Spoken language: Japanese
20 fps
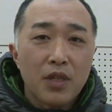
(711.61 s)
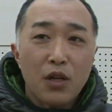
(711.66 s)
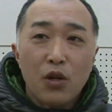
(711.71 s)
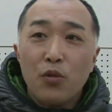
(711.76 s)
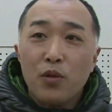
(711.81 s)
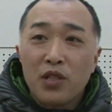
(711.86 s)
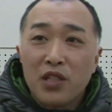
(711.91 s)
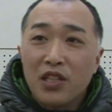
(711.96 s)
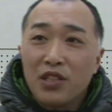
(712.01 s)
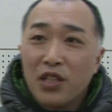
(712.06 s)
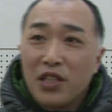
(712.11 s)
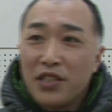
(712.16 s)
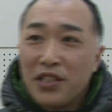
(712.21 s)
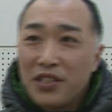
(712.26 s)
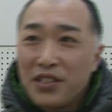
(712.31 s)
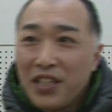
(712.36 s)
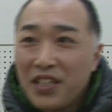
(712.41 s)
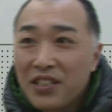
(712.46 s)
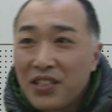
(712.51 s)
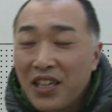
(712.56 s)
ごめんなさい
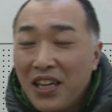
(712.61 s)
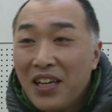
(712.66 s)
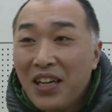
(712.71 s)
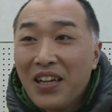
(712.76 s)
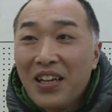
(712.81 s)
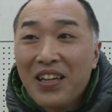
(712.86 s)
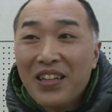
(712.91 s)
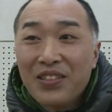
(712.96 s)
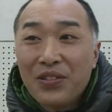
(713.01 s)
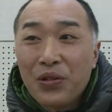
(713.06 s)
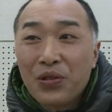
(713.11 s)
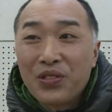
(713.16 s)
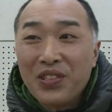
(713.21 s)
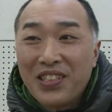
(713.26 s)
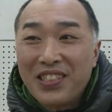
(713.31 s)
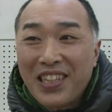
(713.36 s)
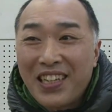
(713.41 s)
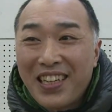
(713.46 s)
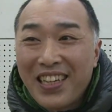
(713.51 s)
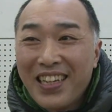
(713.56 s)
あそうだえっと
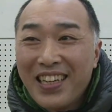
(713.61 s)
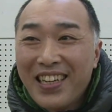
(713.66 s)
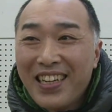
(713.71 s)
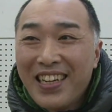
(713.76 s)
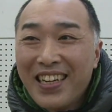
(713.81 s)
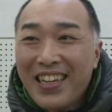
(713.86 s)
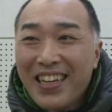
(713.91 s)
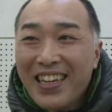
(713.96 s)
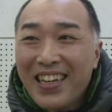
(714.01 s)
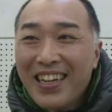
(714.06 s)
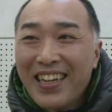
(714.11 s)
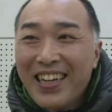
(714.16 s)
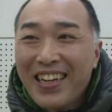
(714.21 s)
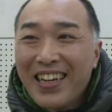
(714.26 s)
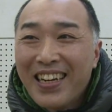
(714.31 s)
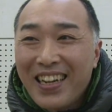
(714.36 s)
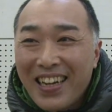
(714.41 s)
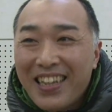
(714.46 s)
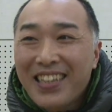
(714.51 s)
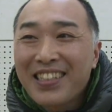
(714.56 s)
上げた
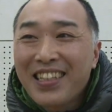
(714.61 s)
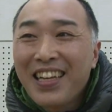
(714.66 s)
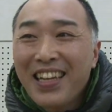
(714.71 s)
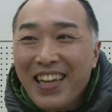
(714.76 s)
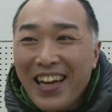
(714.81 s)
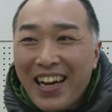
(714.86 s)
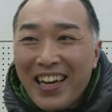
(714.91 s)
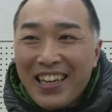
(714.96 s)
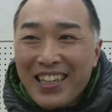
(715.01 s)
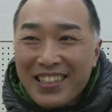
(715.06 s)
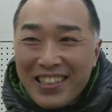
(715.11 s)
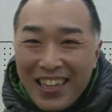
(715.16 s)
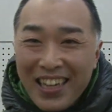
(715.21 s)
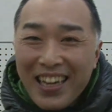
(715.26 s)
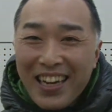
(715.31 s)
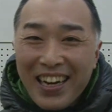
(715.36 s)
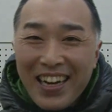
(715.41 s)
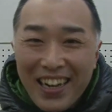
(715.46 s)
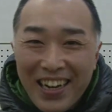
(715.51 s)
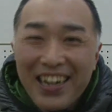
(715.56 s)
ら上げてカウントし
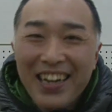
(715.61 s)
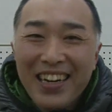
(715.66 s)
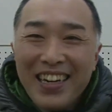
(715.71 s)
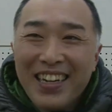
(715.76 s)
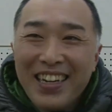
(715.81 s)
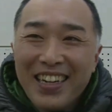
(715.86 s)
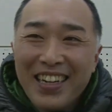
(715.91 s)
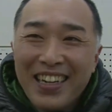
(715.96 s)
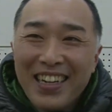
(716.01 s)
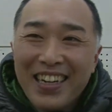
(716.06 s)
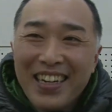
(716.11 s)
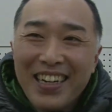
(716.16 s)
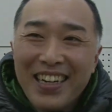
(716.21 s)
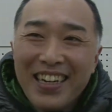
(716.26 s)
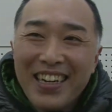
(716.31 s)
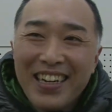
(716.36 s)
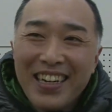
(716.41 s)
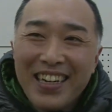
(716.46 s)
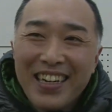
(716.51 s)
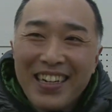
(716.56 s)
てカウント
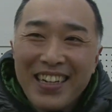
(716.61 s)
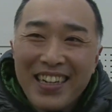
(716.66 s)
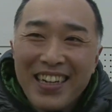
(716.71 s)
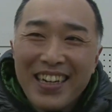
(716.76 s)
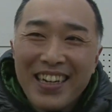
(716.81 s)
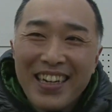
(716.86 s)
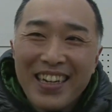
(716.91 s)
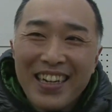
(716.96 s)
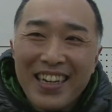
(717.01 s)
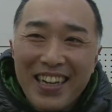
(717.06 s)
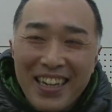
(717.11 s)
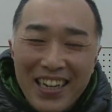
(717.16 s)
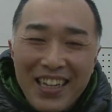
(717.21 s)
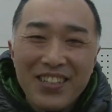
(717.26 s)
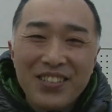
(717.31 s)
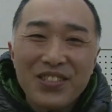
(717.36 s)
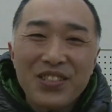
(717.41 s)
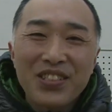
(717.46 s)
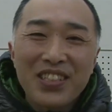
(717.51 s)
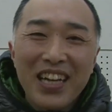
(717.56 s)
したら上げてください
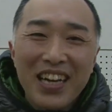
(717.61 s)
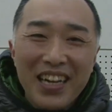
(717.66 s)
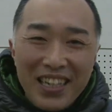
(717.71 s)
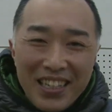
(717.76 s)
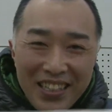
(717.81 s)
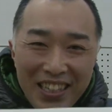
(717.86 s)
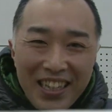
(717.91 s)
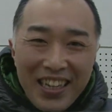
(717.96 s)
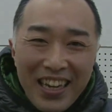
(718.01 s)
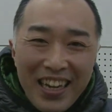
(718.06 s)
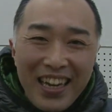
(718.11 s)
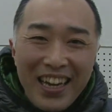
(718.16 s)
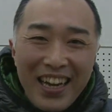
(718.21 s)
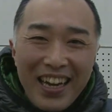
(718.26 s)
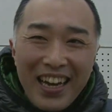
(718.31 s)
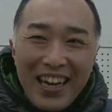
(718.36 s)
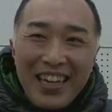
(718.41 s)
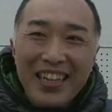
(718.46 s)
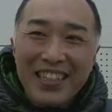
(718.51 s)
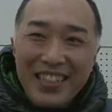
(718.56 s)
カウントして上げたい
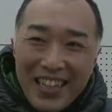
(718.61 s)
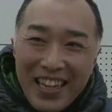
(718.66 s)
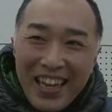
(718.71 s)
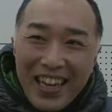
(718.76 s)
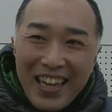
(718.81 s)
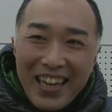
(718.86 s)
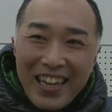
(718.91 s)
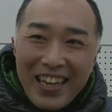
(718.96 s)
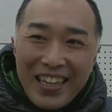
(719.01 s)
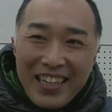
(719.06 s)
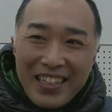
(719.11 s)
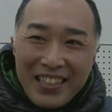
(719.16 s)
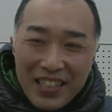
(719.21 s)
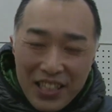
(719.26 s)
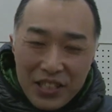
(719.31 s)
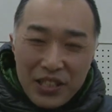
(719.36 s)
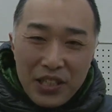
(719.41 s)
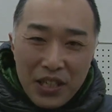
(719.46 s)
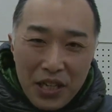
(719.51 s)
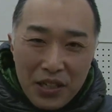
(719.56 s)
で電車ギャグ
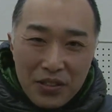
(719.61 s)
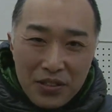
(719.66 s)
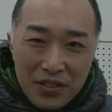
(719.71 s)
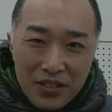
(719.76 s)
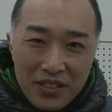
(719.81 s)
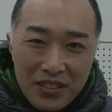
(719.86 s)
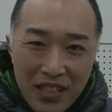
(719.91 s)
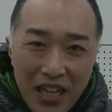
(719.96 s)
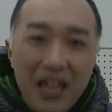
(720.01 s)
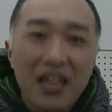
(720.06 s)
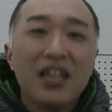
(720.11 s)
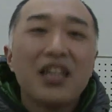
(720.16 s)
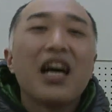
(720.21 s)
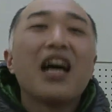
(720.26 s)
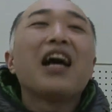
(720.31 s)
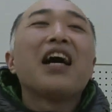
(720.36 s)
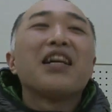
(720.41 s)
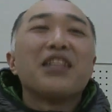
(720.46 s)
あその心